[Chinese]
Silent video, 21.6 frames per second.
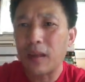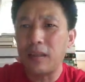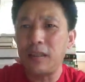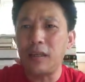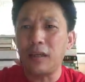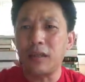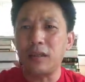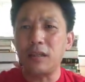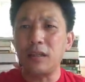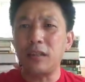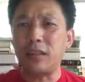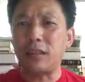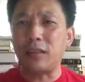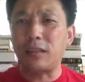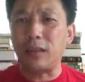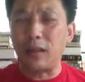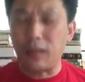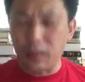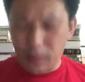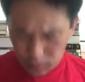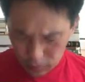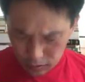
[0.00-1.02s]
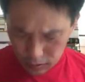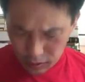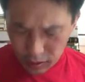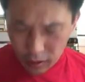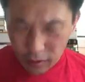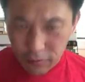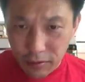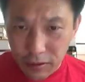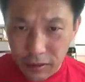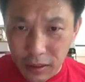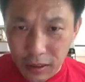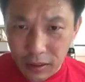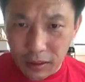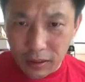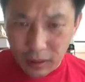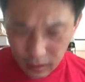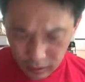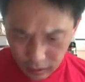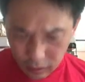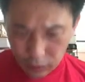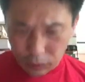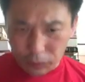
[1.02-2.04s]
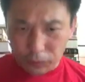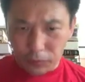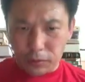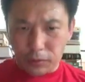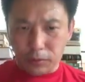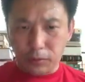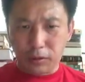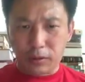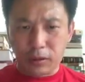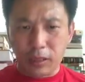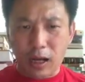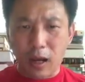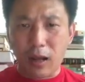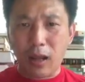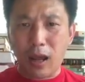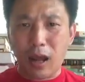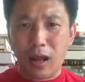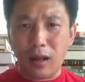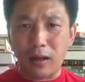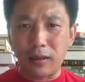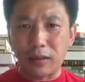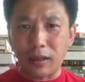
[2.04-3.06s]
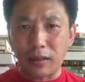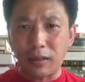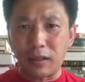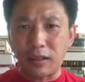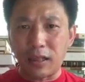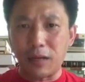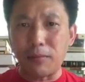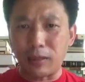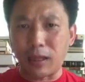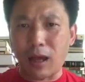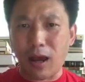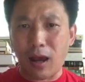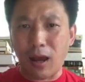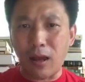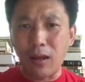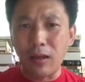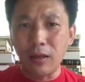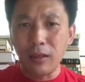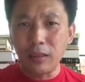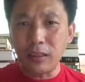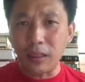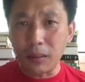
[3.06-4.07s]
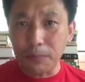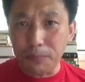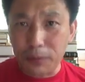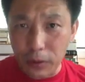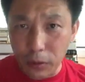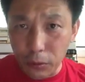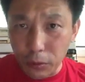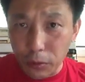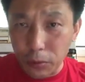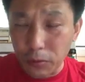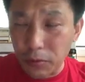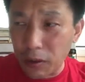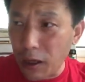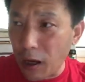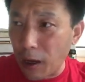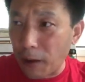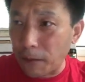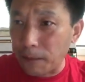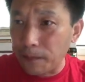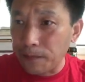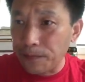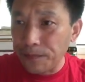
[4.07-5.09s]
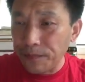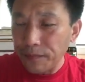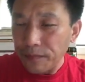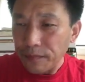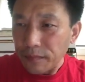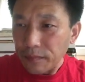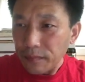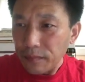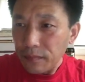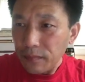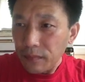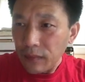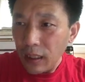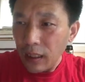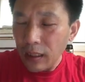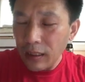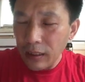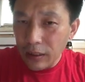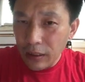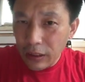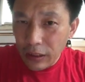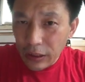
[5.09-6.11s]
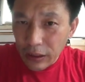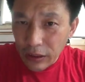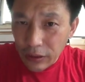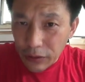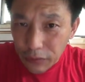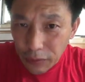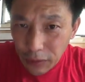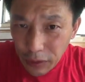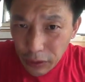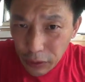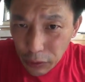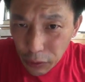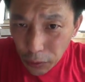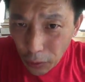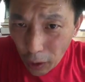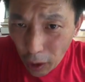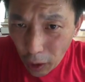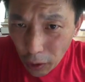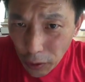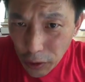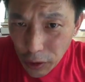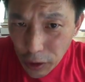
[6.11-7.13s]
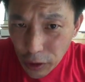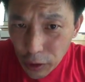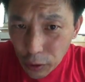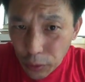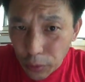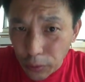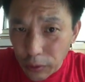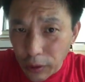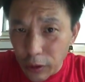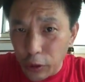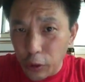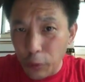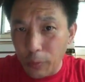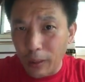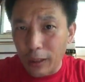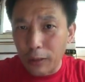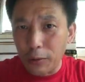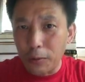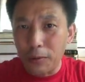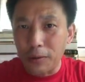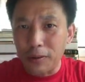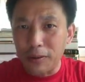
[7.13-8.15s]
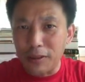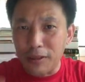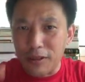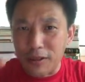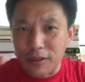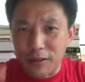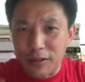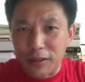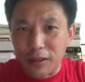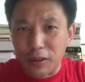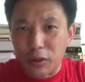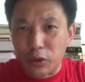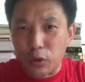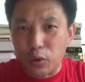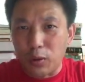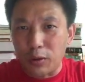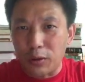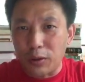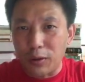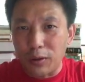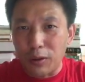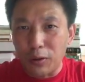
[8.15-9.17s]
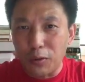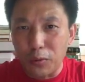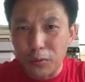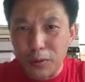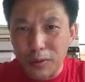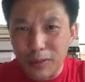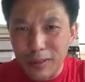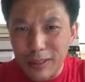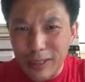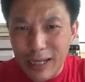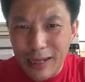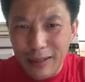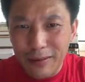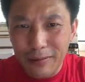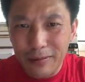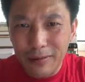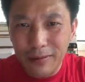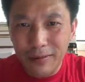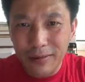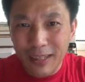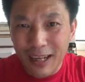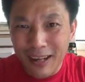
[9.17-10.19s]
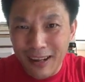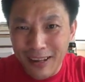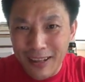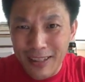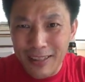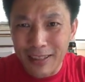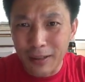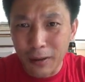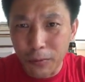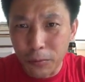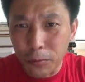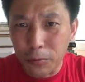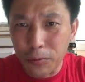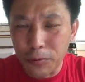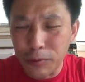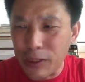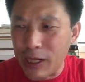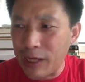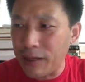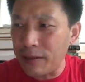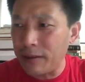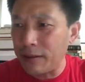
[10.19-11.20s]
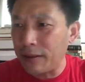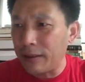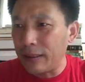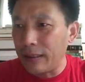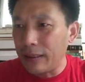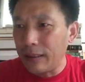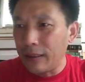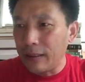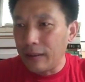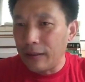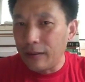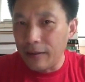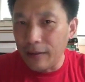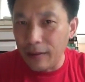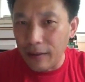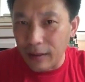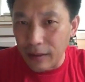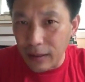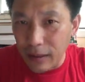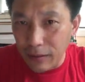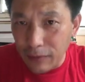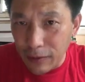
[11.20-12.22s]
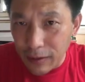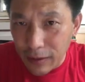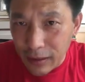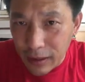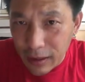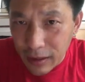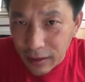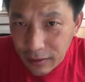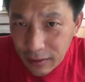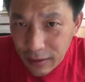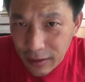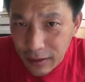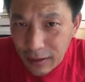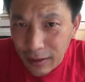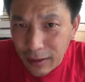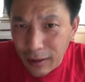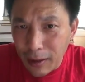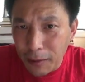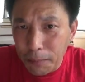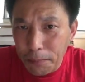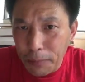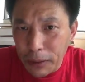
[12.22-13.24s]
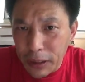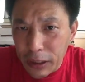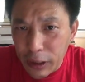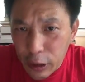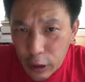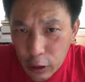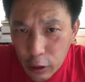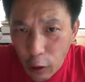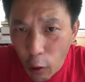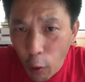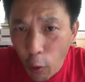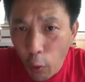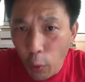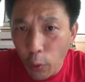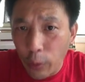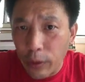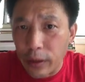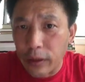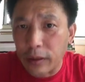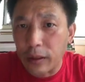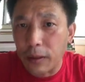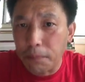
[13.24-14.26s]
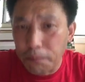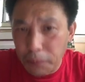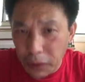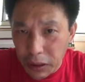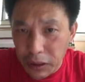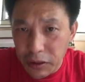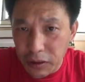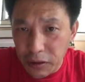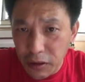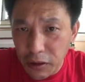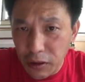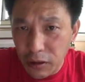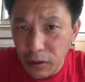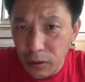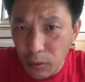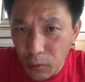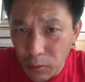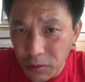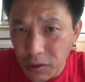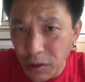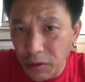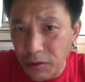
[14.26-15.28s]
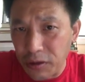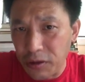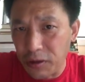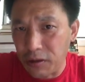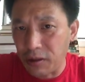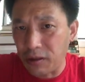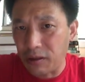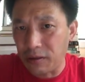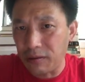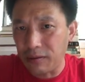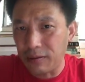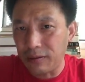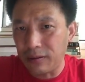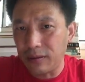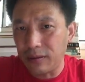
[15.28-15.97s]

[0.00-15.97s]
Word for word: 一个人死了之后，你要说一天这个肚子就胀了，胀得这么大，像啤酒桶一样。所以有好事之徒呢，就把刘国根的尸体拖到了路中间，长安街的路中间。那个地方停着一辆被烧毁的北京市公交汽车，